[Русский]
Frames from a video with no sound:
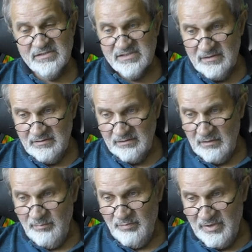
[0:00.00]

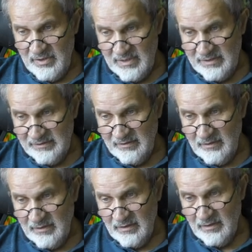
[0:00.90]

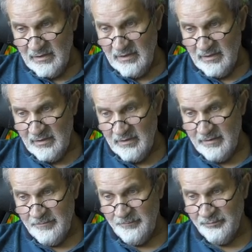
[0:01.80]

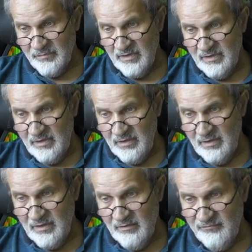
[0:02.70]
Центробанка.
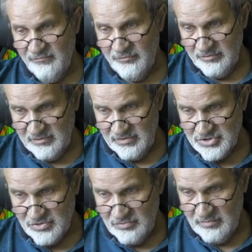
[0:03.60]
И вот
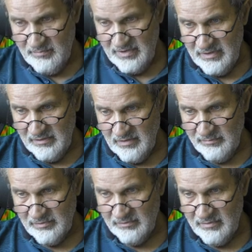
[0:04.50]
что мы
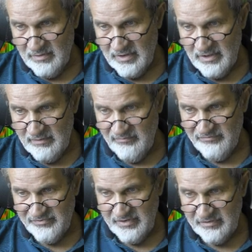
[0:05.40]
наблюдаем
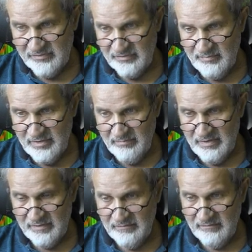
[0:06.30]
в этот
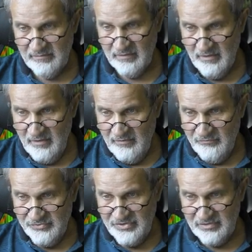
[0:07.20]
момент.
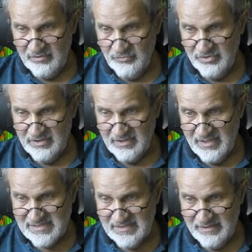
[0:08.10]
Вот эта вот
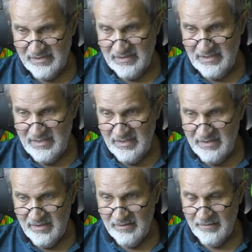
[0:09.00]
красная
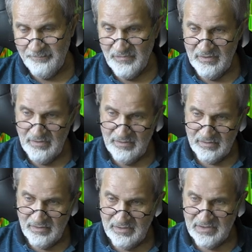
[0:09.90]
линия, это
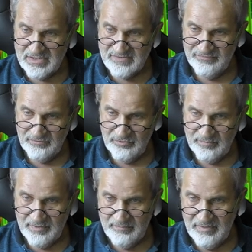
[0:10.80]
как раз в тот
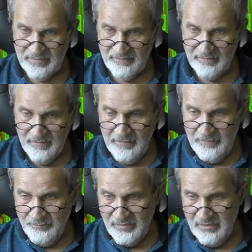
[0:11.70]
момент
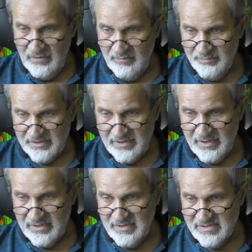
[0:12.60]
и
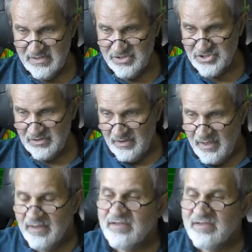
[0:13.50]
произошла.